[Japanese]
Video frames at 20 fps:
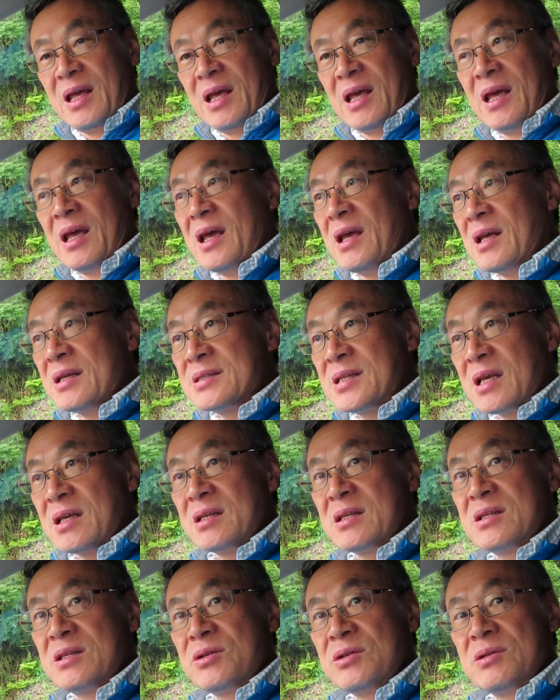
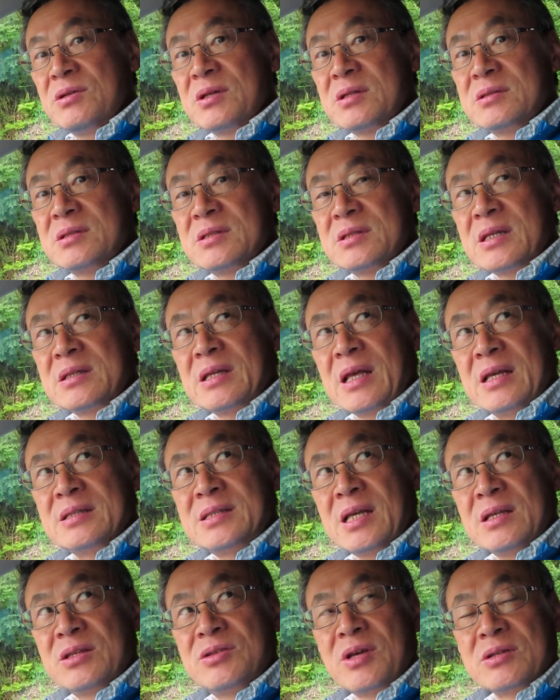えー
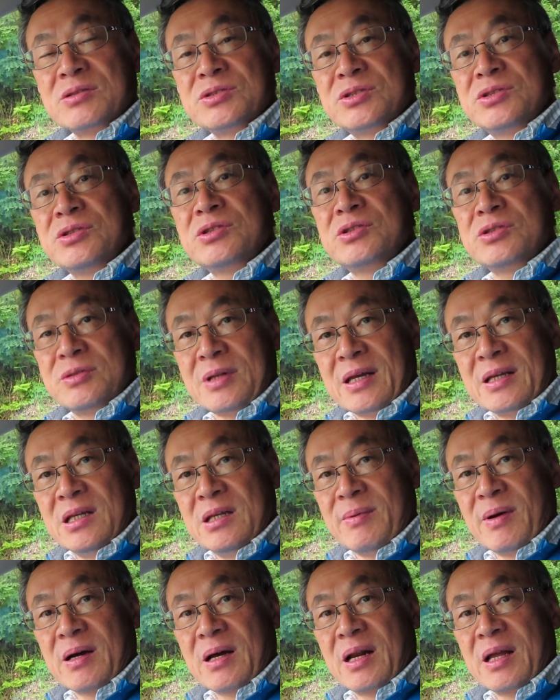えー、1919年
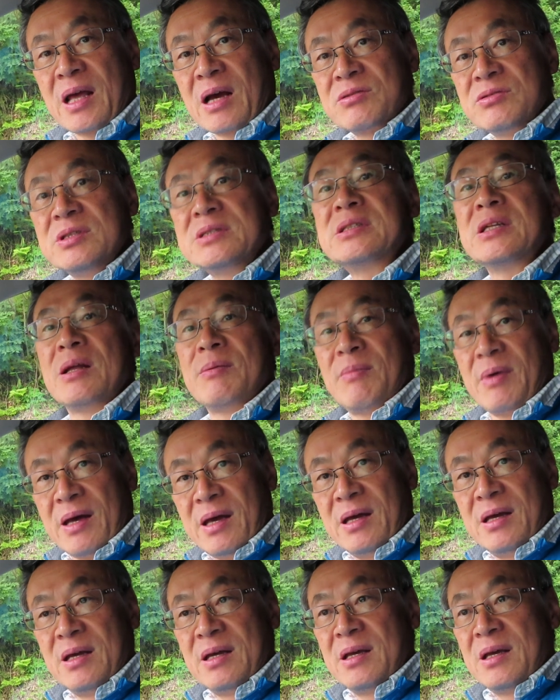今から101年
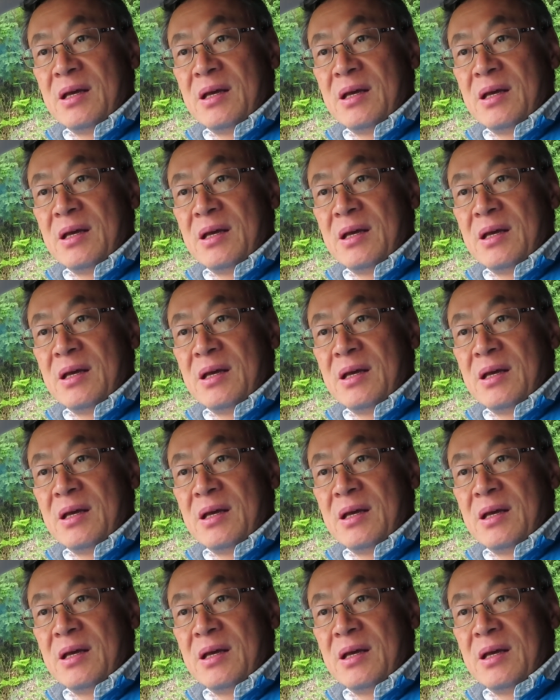前、